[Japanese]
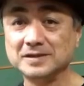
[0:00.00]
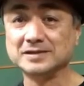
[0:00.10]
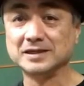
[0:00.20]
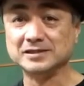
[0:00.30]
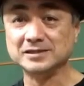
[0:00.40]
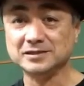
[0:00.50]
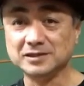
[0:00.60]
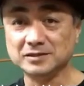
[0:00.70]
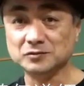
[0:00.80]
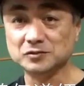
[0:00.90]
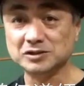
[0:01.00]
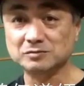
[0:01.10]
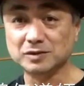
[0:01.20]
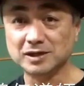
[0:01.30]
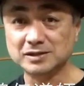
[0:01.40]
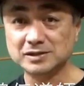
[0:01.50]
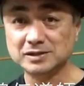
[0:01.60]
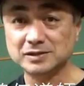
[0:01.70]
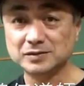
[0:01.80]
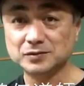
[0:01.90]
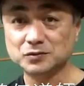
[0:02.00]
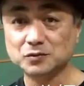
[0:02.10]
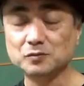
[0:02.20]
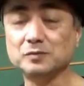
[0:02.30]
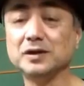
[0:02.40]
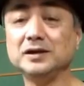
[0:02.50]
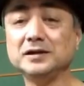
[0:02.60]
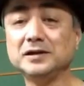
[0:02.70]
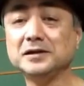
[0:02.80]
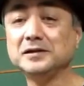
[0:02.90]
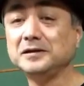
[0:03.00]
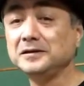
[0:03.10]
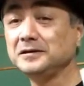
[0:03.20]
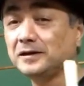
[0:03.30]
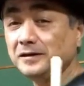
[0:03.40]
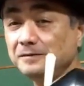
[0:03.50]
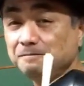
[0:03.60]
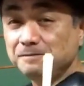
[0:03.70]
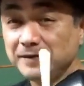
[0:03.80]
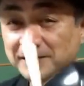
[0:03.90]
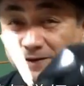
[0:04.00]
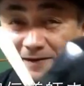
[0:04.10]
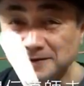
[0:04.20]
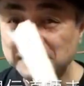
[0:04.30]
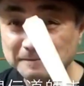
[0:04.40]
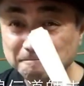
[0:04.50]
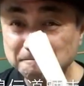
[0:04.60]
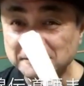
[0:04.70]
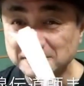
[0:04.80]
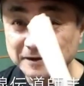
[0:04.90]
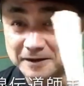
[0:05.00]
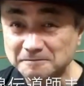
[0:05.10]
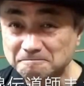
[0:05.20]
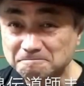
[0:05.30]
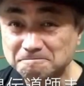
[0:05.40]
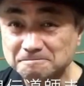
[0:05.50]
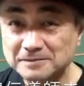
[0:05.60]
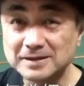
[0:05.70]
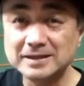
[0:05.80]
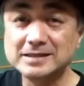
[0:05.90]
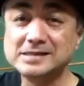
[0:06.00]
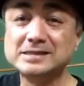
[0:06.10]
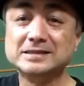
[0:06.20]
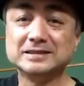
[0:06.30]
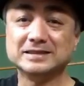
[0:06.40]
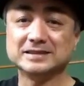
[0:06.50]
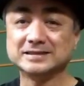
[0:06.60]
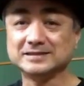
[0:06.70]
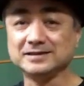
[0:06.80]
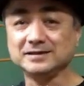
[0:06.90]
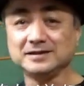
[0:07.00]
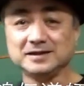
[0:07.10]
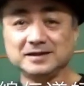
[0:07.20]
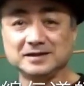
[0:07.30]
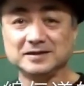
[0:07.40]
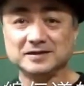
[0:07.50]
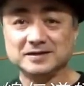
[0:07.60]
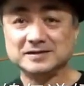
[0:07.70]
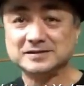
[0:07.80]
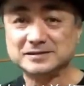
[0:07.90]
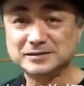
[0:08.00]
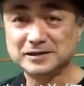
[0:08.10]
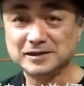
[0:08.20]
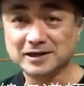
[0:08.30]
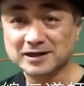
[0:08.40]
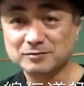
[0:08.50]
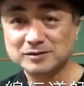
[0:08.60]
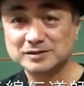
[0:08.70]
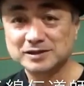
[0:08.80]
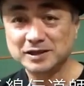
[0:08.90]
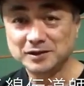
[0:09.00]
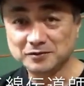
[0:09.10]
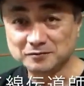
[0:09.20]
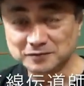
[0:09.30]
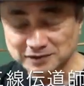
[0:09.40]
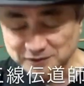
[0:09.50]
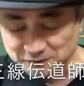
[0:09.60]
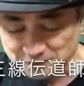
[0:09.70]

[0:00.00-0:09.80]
三神伝道師前ちんこと前田明やいびんいえさあ新年明けましておめでとう